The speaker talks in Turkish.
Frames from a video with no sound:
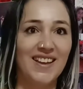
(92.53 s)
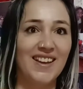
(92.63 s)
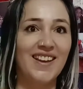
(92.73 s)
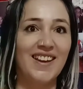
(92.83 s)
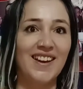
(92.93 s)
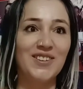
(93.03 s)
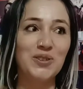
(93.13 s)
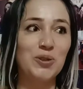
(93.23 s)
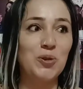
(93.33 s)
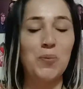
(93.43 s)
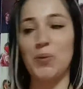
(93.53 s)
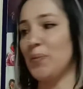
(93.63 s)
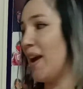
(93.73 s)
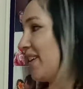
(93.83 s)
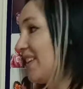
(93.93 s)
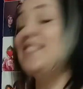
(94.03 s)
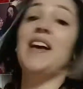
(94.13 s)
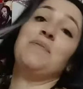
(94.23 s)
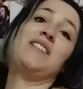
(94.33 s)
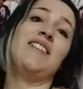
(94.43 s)
e, Anadolu Toplum Derneği'ni
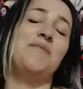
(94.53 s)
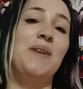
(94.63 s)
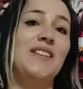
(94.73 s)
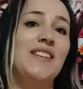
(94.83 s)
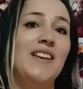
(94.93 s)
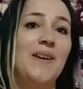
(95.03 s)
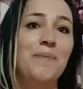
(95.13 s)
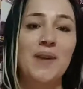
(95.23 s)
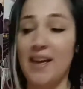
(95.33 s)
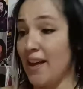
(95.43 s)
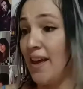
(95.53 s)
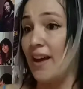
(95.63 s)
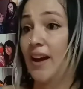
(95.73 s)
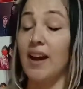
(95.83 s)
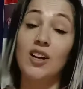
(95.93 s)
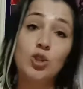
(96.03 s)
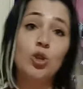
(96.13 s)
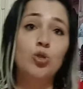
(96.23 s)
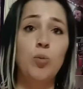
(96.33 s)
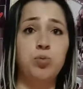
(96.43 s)
temsil etmekteyim. Ee,
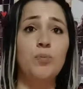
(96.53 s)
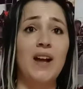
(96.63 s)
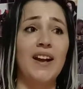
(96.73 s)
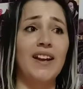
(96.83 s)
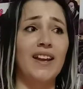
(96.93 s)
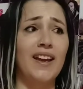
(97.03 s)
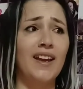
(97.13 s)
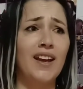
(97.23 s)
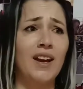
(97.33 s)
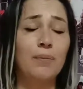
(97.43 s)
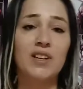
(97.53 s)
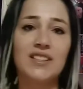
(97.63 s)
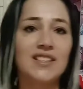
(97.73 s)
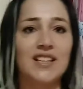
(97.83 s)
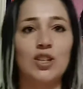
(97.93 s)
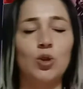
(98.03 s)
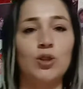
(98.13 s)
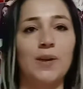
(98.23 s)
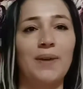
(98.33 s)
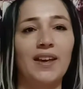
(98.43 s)
Anadolu Toplum Derneği, bilirsiniz
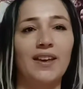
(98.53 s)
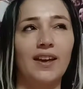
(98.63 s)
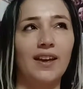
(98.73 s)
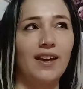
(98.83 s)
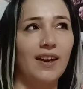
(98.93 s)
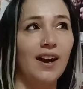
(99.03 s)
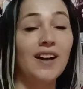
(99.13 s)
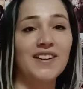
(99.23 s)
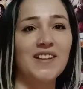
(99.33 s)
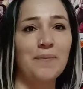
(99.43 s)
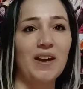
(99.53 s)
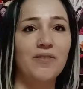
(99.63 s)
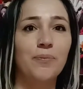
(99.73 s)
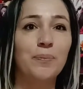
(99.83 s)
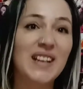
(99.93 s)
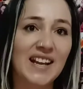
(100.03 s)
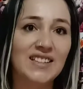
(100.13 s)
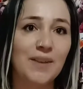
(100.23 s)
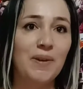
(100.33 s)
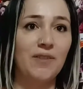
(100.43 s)
Anadolu demek, e, ana demek,
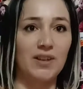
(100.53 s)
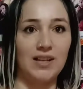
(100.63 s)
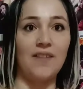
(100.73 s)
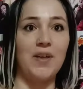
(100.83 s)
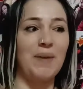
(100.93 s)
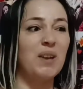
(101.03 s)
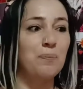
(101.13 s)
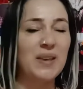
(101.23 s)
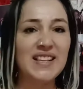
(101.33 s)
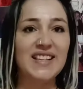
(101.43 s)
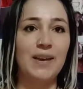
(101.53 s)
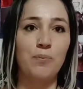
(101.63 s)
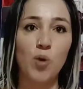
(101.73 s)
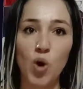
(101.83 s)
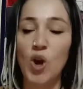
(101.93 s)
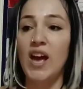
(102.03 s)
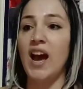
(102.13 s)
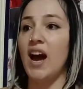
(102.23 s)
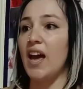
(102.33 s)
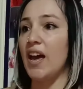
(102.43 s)
millet demek, vatan demek. Biz de bu
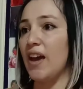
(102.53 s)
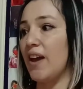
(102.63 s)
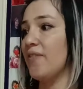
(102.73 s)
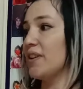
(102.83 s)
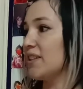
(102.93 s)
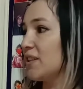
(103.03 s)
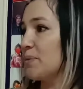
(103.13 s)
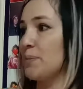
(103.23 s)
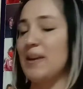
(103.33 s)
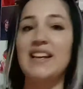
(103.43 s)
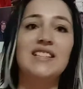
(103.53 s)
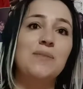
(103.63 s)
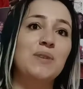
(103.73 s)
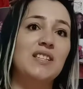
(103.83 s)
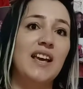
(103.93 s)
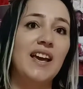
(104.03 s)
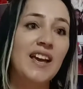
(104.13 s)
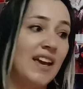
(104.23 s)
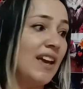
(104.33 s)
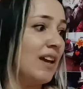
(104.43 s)
e, vatanımızı, milletimizi